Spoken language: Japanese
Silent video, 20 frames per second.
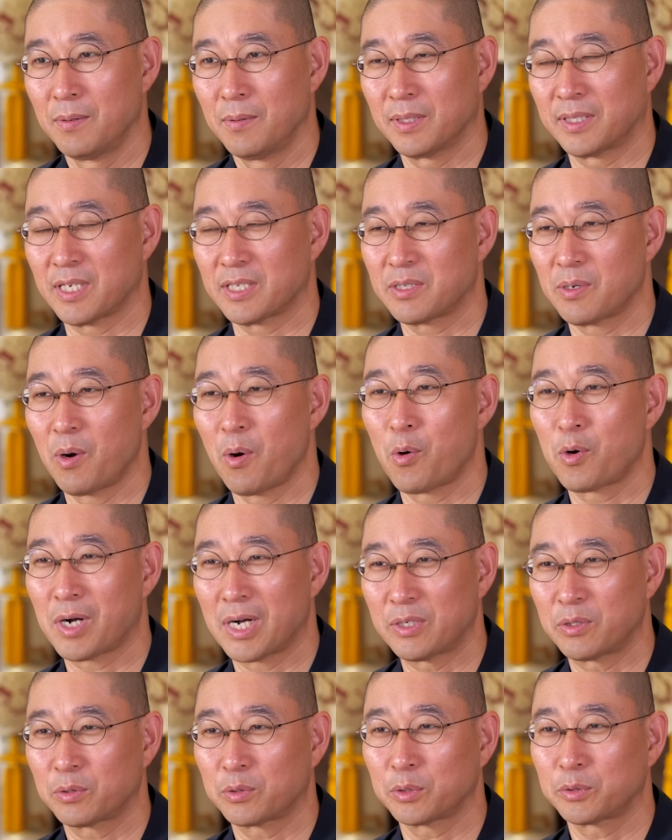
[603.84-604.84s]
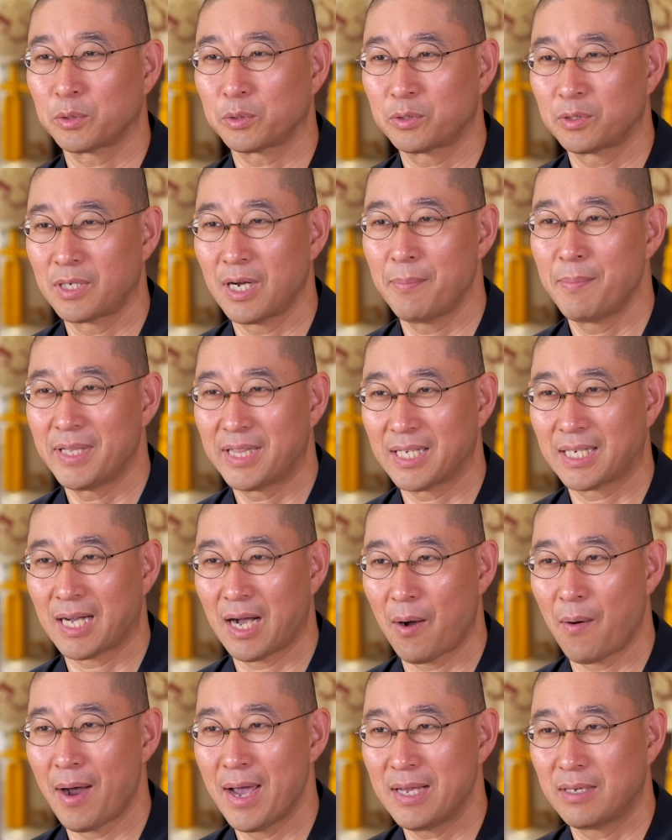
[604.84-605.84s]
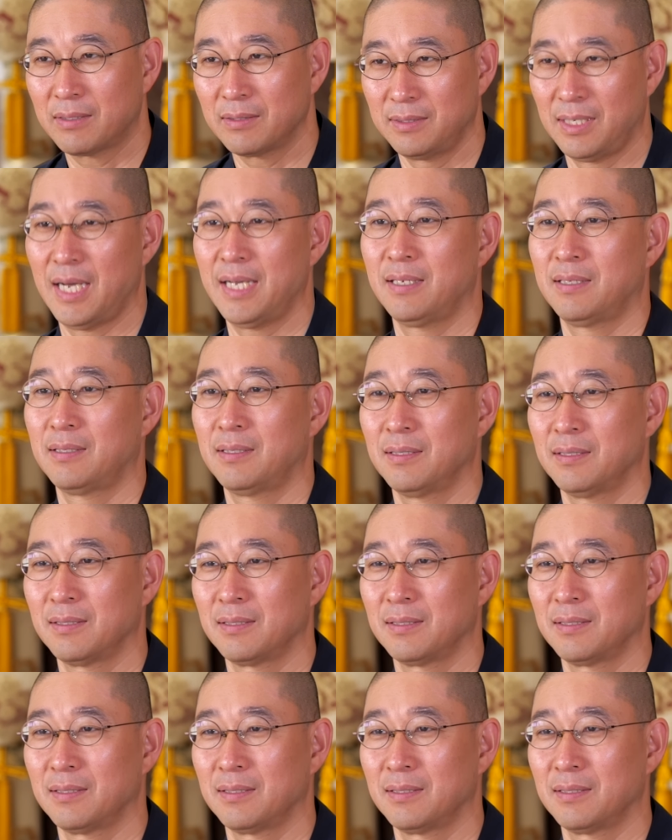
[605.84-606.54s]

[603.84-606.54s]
私は他の子と比べて可愛くない。